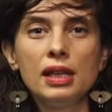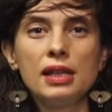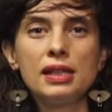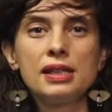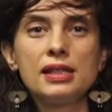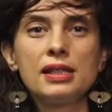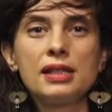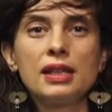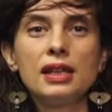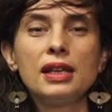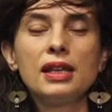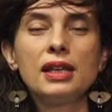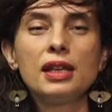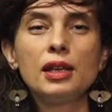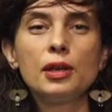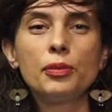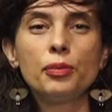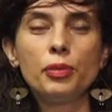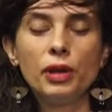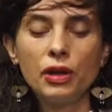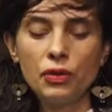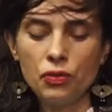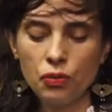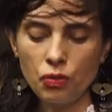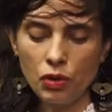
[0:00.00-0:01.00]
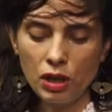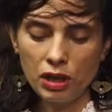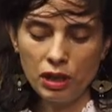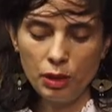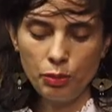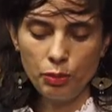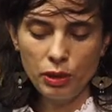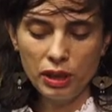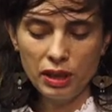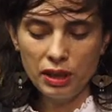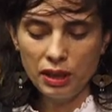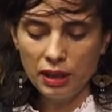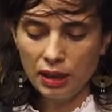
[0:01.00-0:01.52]
C'est parfois des
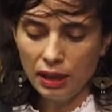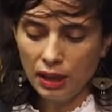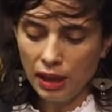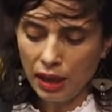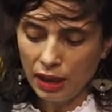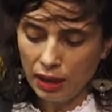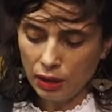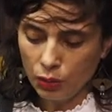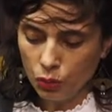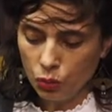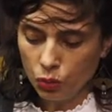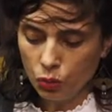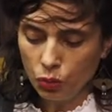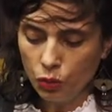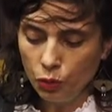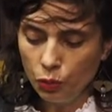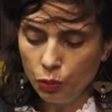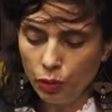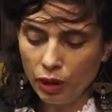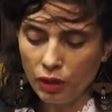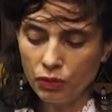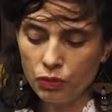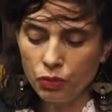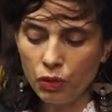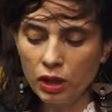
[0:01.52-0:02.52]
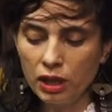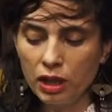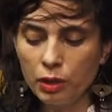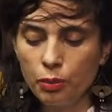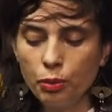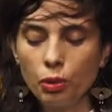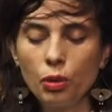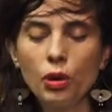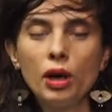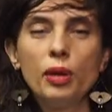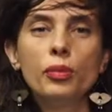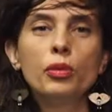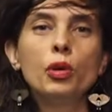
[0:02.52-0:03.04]
petits haïkus, parfois des
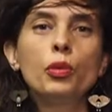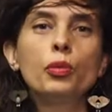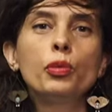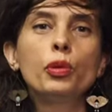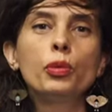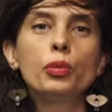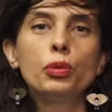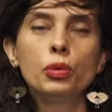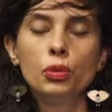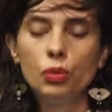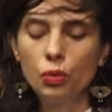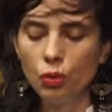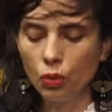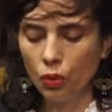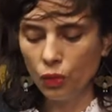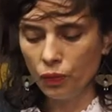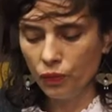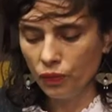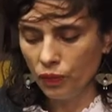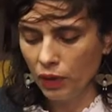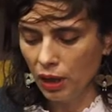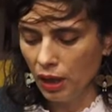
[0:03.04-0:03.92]
poèmes un peu plus longs,